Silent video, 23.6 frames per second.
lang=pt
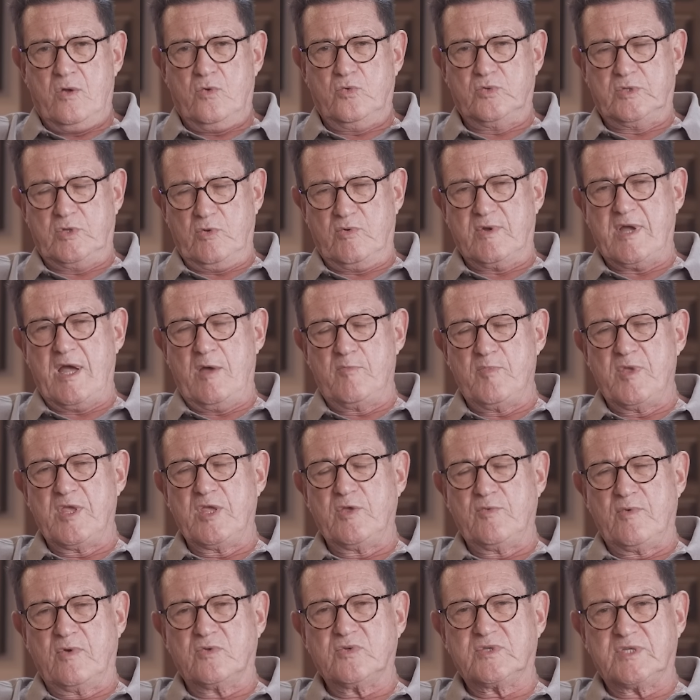o teu
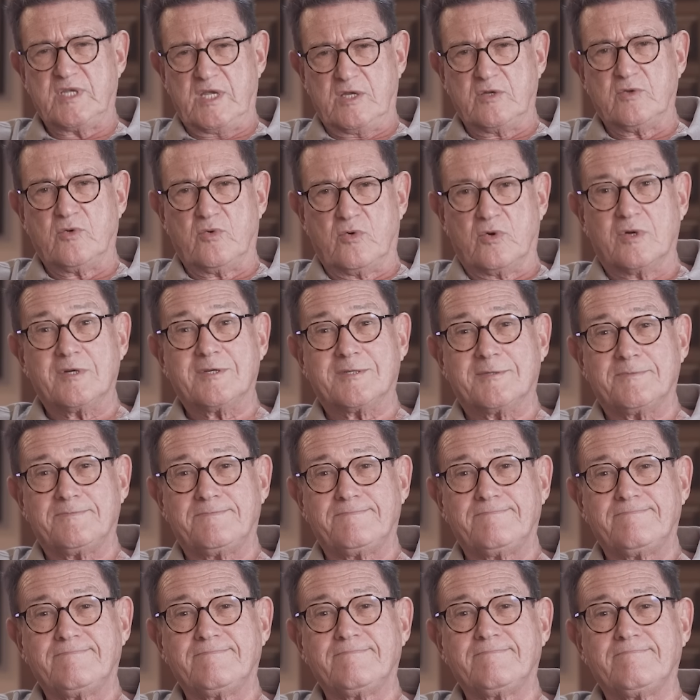caminho ao Senhor,
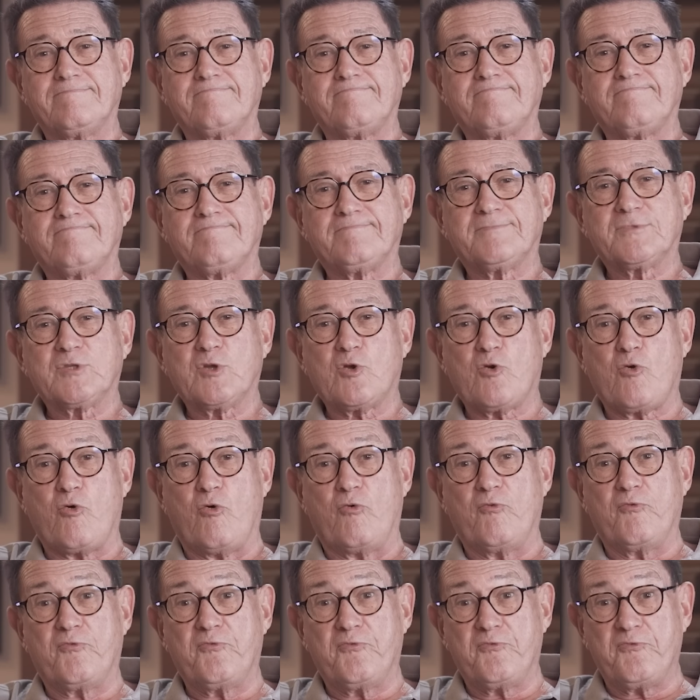
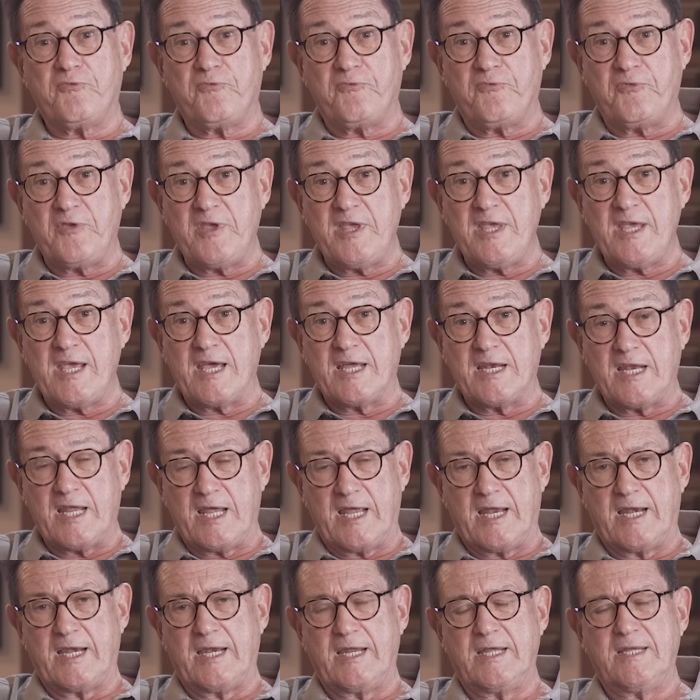confia
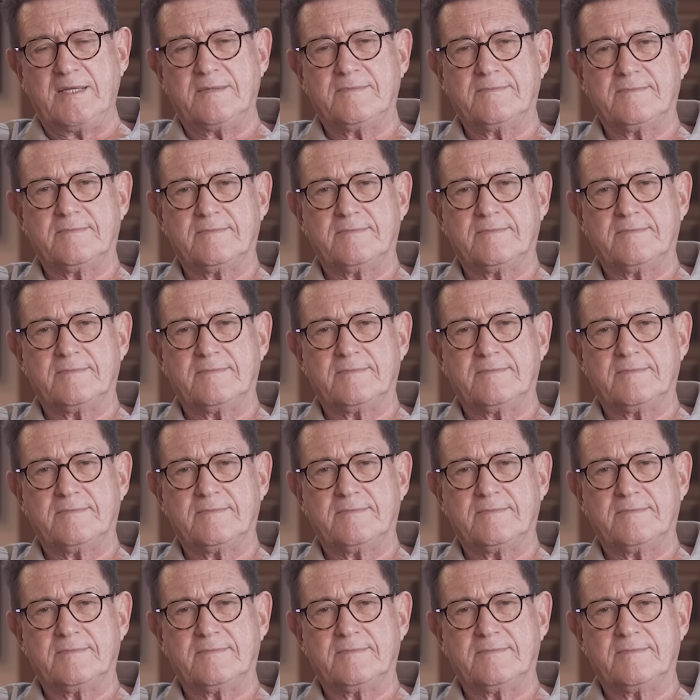nele